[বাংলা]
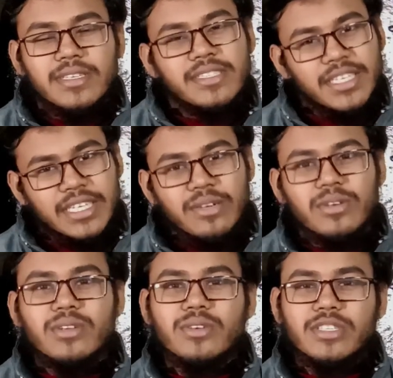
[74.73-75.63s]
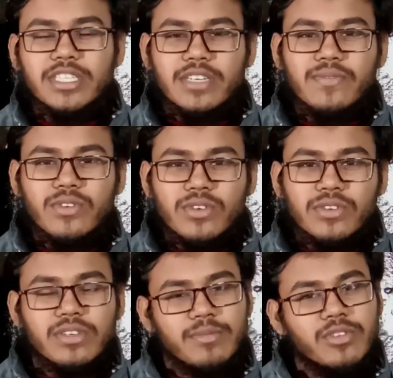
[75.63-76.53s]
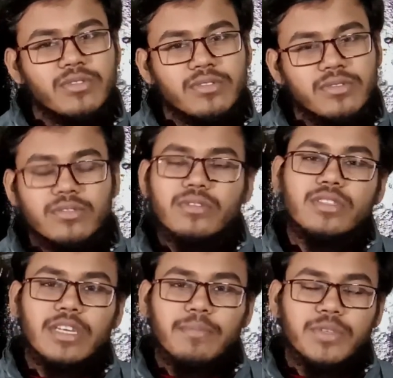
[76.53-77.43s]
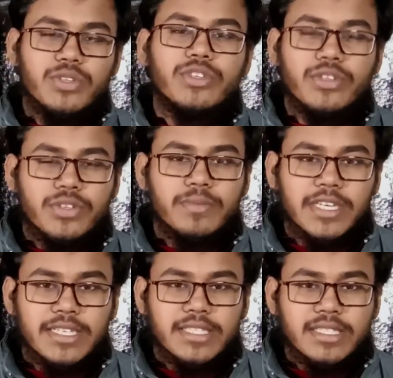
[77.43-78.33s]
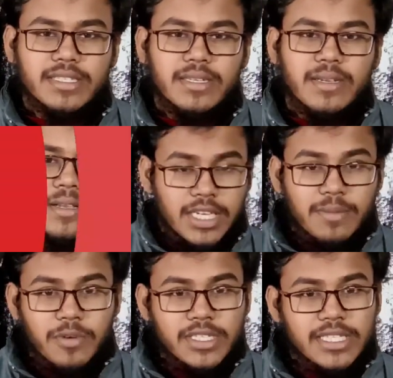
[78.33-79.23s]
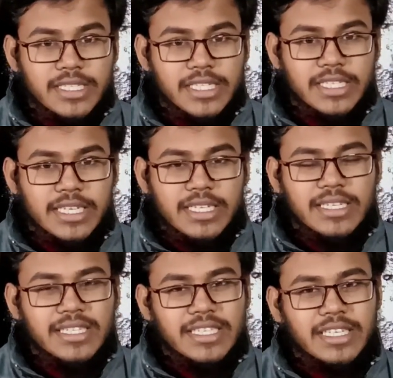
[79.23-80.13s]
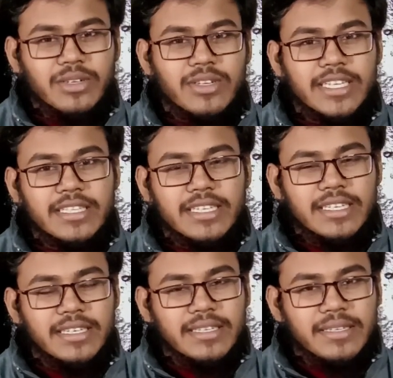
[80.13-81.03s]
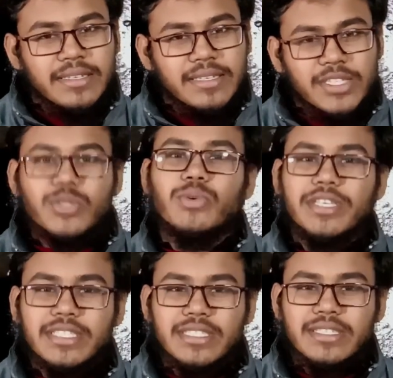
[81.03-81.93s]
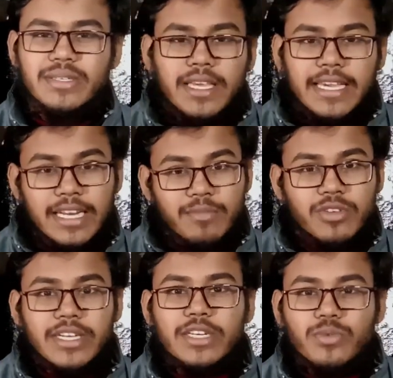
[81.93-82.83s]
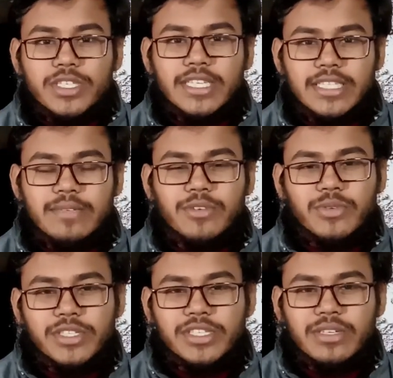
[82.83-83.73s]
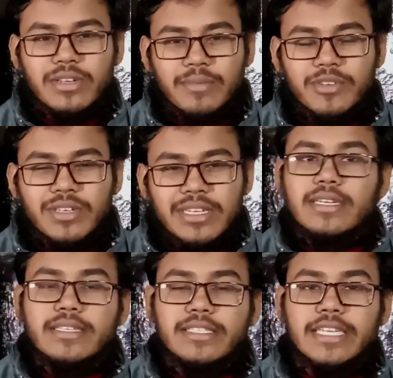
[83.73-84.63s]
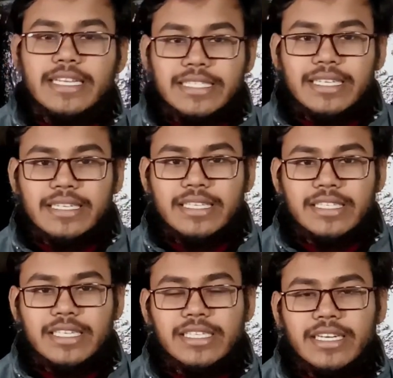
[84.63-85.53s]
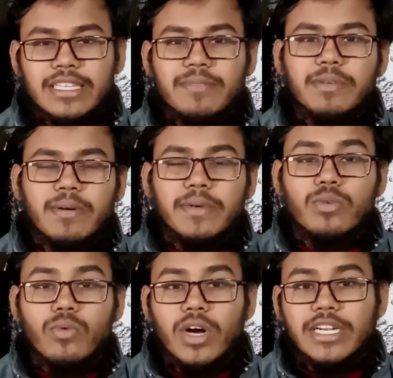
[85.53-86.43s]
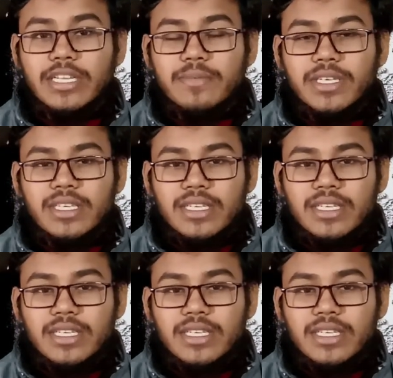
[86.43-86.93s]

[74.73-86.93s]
সেটাও হলো ডিডিআর ফোর এবং ছাব্বিশশো ছেষট্টি মেগাহার্জের এরপরে যে জিনিসটা সেটা হলো এদের স্টোরেজ এখানে মূলত একটা টুইস্ট আছে এবং টুইস্টটা হলো এমন ডেল যেটা দিচ্ছে সেটাতে আপনি পাবেন ওয়ান টিবি